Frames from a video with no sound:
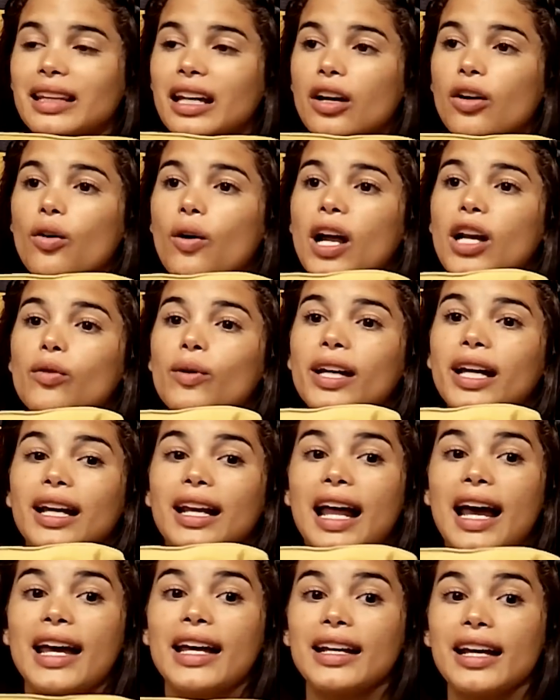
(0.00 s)
tengo algo en
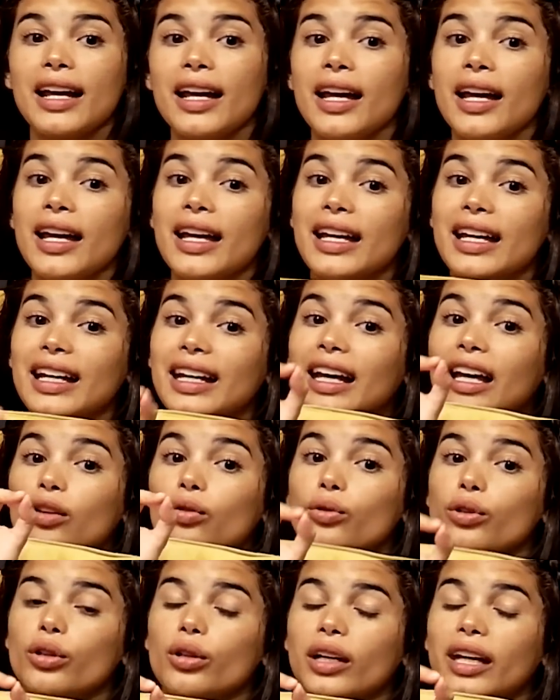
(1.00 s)
el aire y
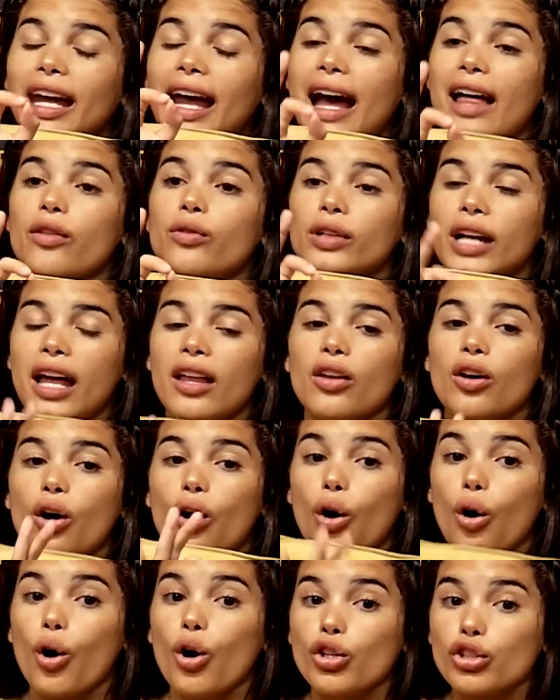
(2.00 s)
que, que ha durado
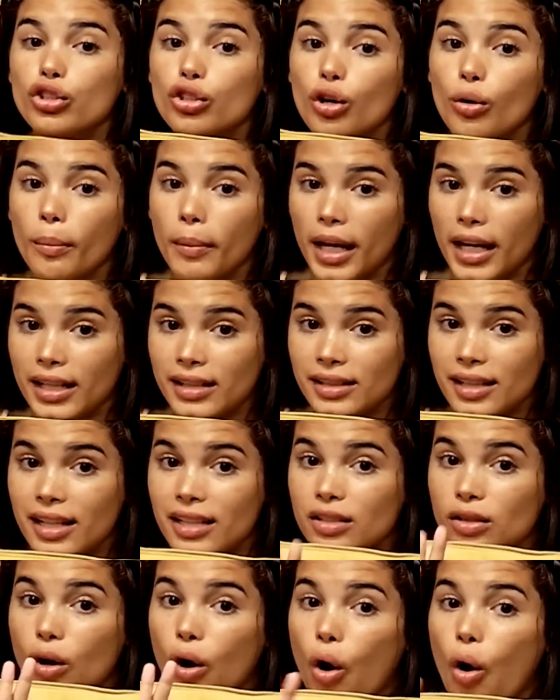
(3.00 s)
ocho
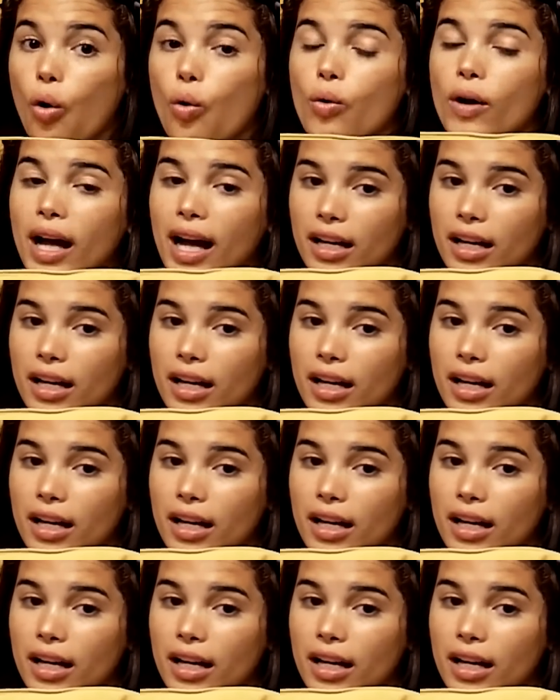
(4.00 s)
meses o un